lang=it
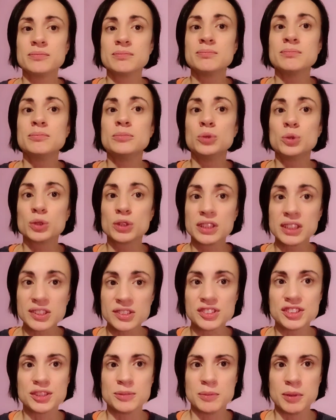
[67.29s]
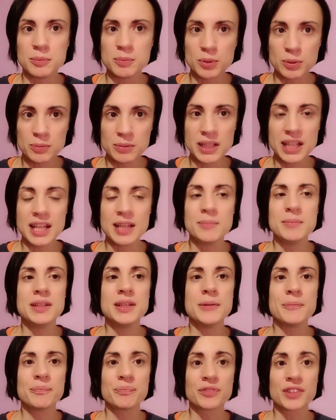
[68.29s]
moltissimi
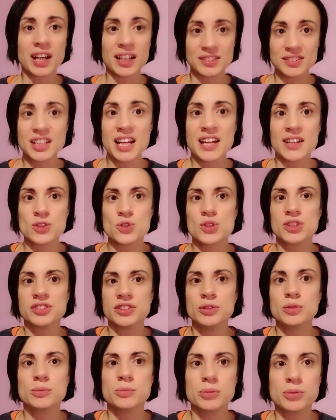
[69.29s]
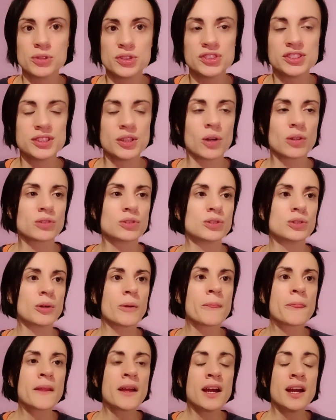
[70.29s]
problemi a Sergio essendo un poliziotto.